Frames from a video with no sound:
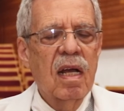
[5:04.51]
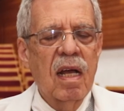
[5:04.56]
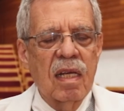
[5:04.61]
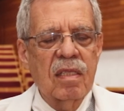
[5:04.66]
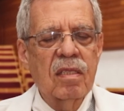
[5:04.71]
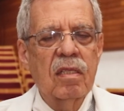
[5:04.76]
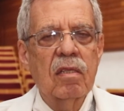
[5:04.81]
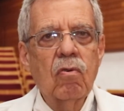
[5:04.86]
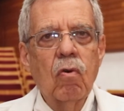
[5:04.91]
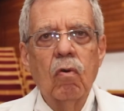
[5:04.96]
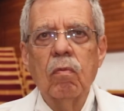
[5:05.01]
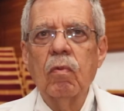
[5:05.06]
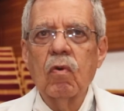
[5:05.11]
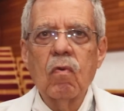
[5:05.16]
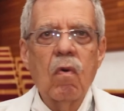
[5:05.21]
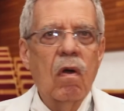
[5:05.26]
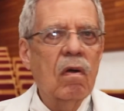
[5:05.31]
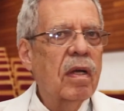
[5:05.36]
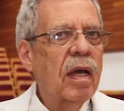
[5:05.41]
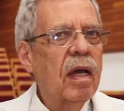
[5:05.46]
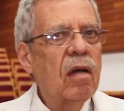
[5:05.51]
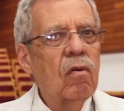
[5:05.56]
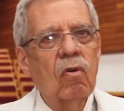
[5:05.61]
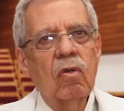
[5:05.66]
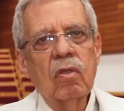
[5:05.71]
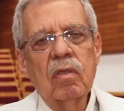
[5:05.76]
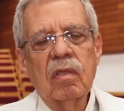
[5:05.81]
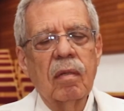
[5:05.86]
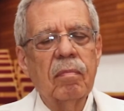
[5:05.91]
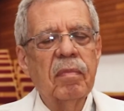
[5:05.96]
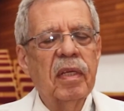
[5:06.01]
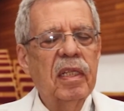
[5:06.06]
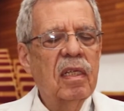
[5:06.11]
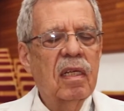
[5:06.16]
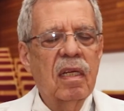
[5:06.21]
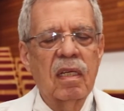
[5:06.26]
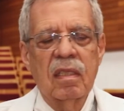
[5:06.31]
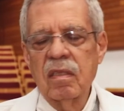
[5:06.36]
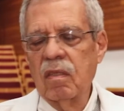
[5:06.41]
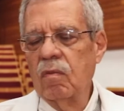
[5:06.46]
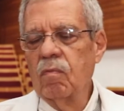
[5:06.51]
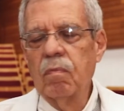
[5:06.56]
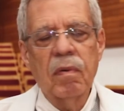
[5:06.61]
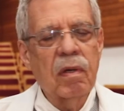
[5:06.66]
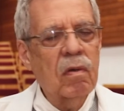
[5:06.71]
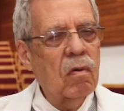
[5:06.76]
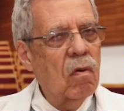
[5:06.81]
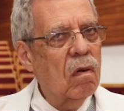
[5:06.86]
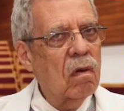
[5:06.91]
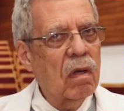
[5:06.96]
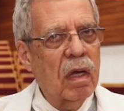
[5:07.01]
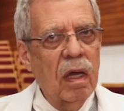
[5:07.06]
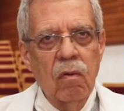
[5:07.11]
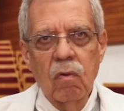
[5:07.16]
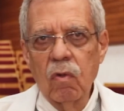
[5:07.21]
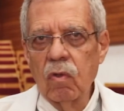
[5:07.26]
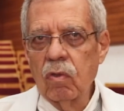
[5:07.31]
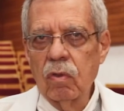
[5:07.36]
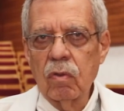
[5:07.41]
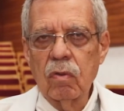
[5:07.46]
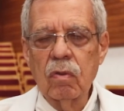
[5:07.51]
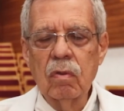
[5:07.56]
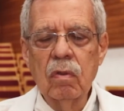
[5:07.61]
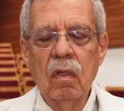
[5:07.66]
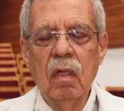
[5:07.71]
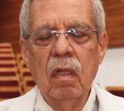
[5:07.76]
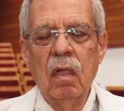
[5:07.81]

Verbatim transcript: Assim como qualquer outra medicação para qualquer outro